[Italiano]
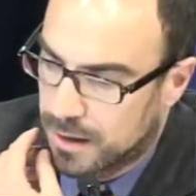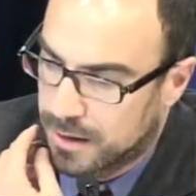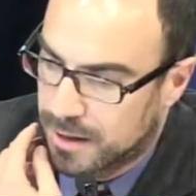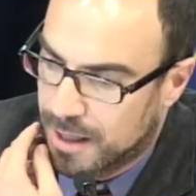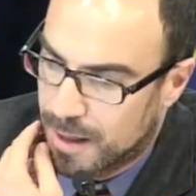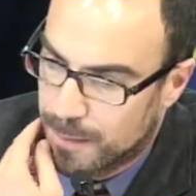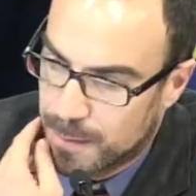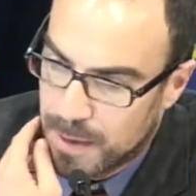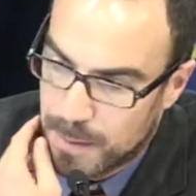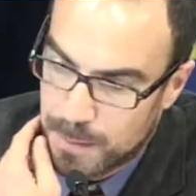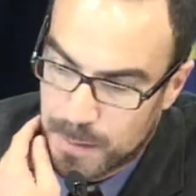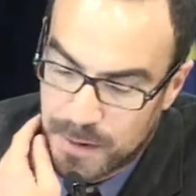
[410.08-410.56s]
della
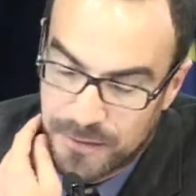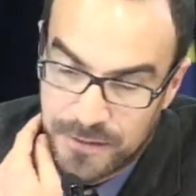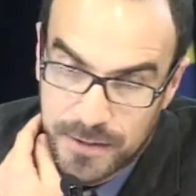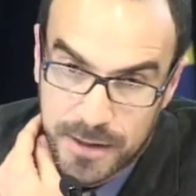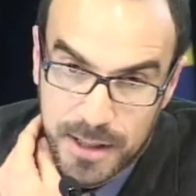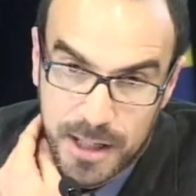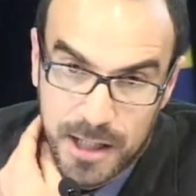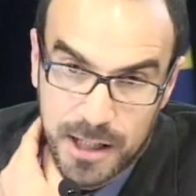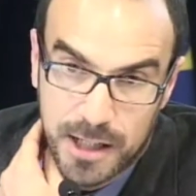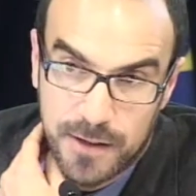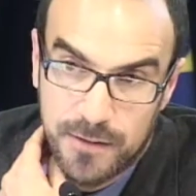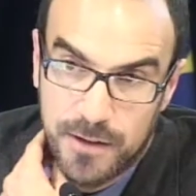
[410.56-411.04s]
mappa
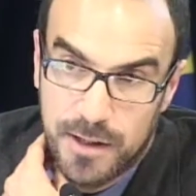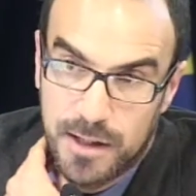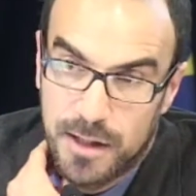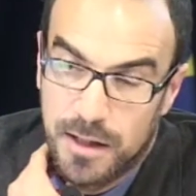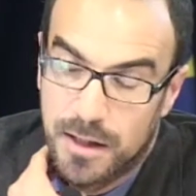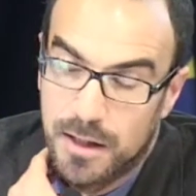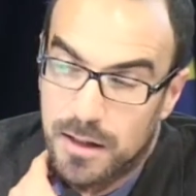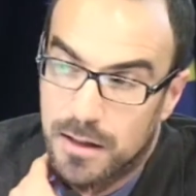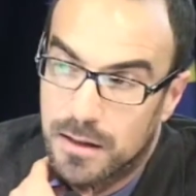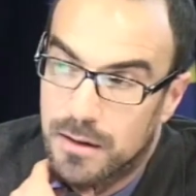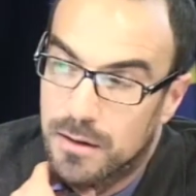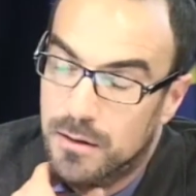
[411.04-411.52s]
finale che
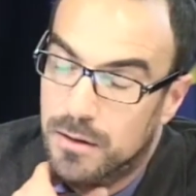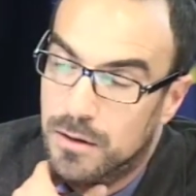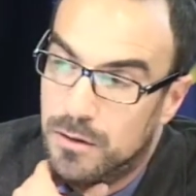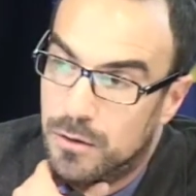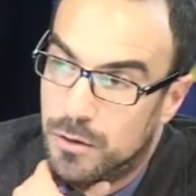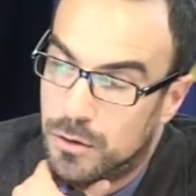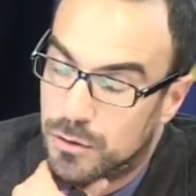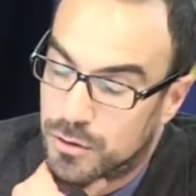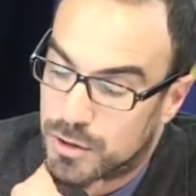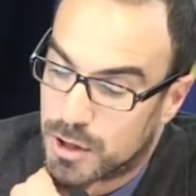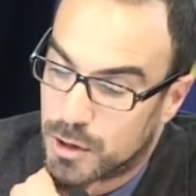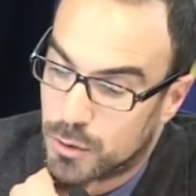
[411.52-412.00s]
viene
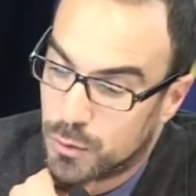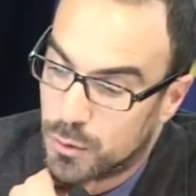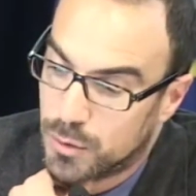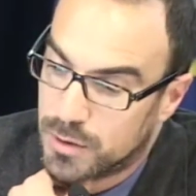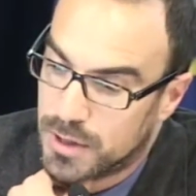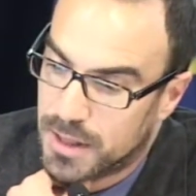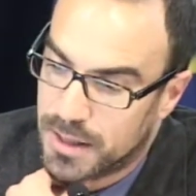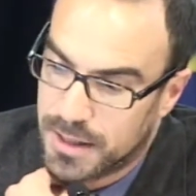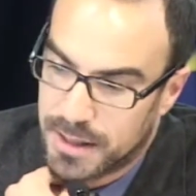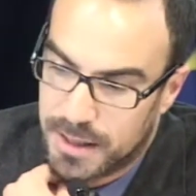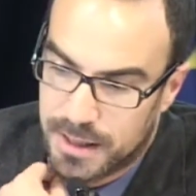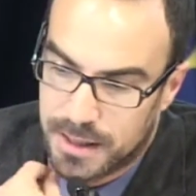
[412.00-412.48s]

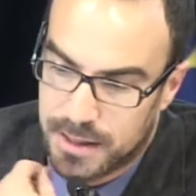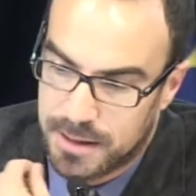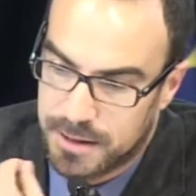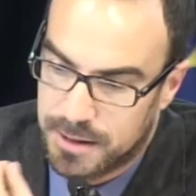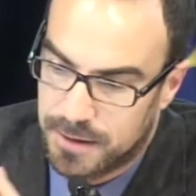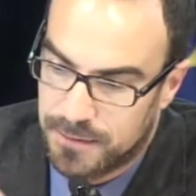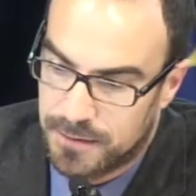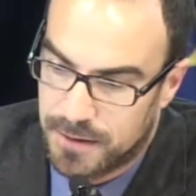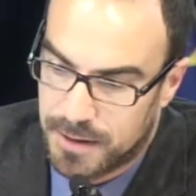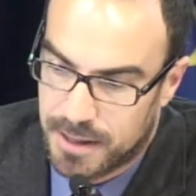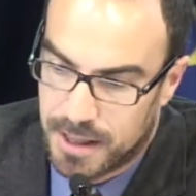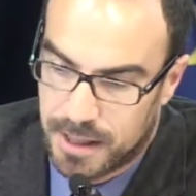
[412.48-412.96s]
ottenuta,
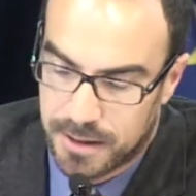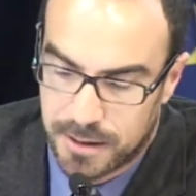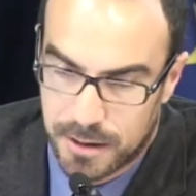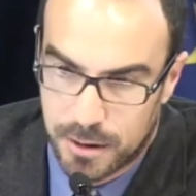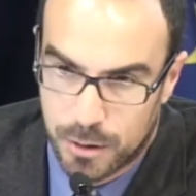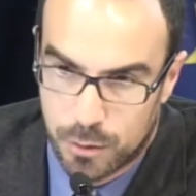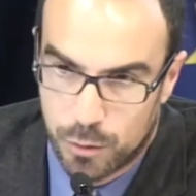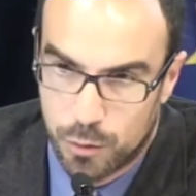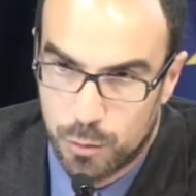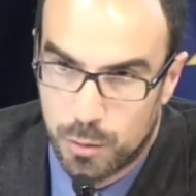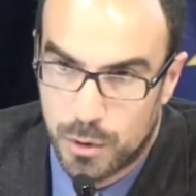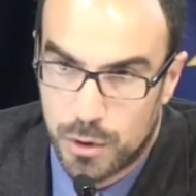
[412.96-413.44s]
riclassificata in
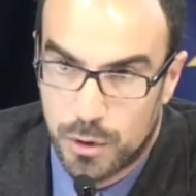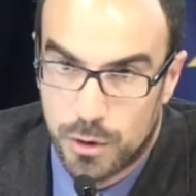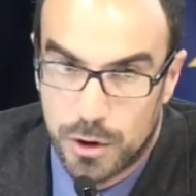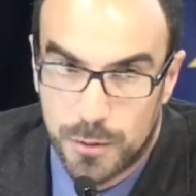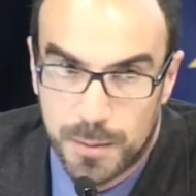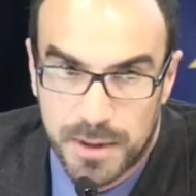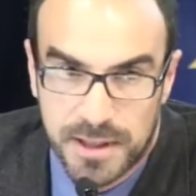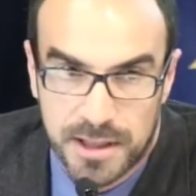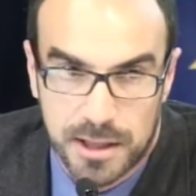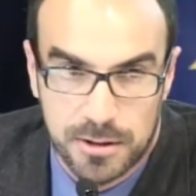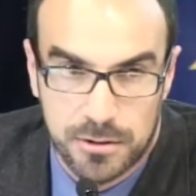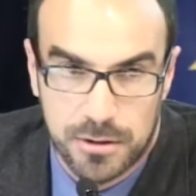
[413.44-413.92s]
un numero
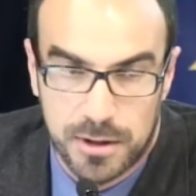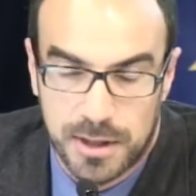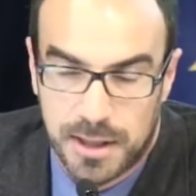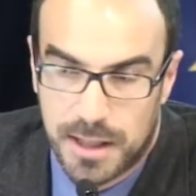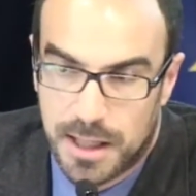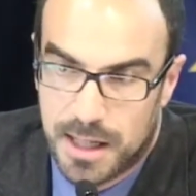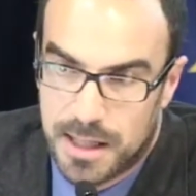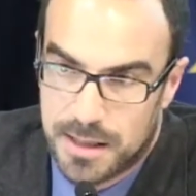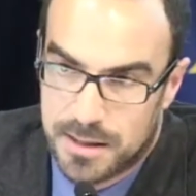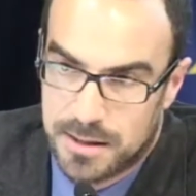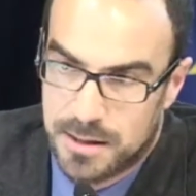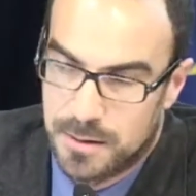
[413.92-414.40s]
limitato di
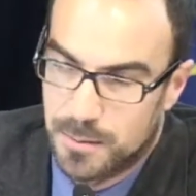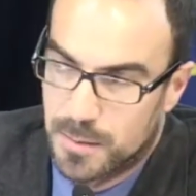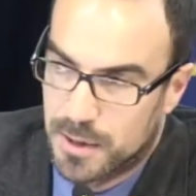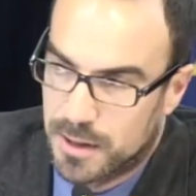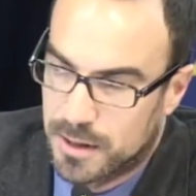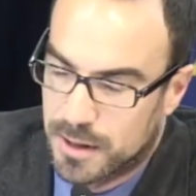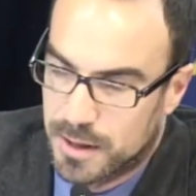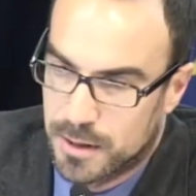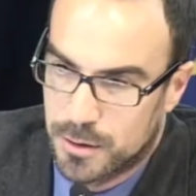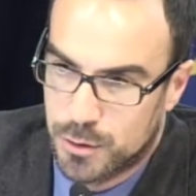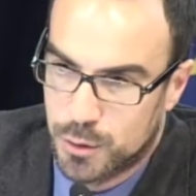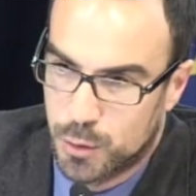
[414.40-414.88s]
classi,
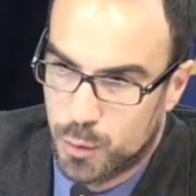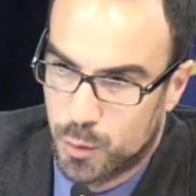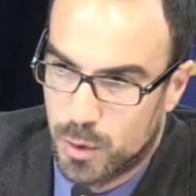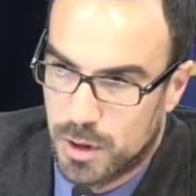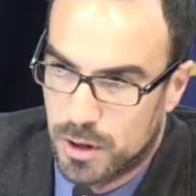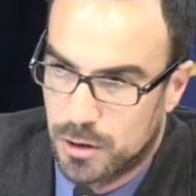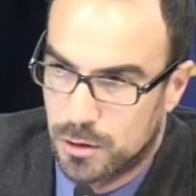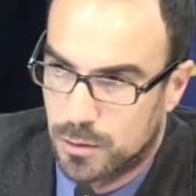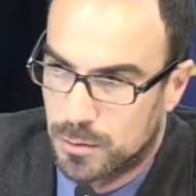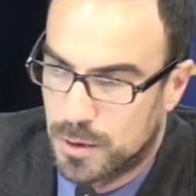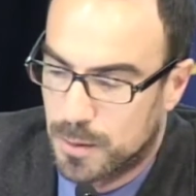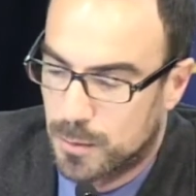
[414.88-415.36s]
perché su
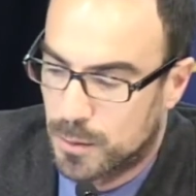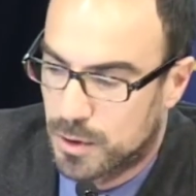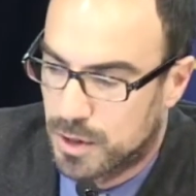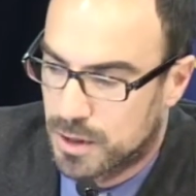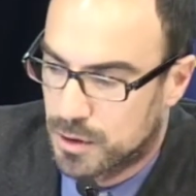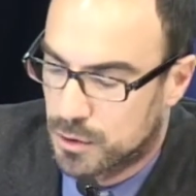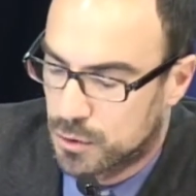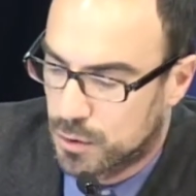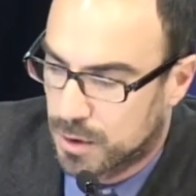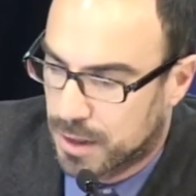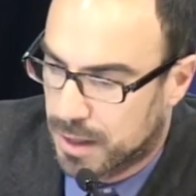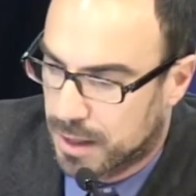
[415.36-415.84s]
quello dobbiamo
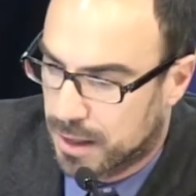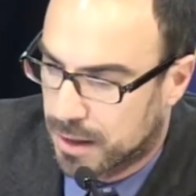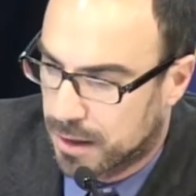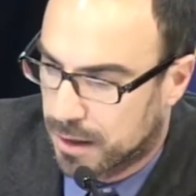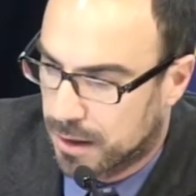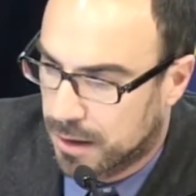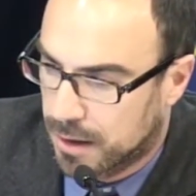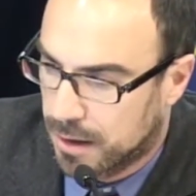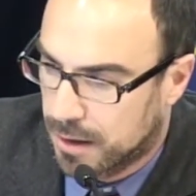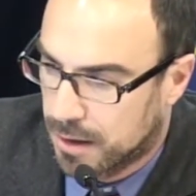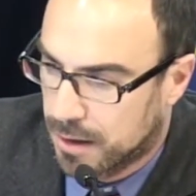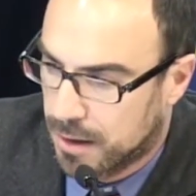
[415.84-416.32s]

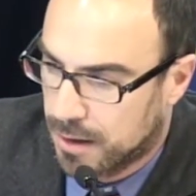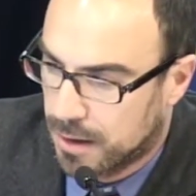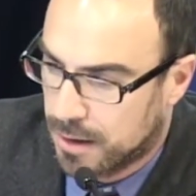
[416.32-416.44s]
ragionare,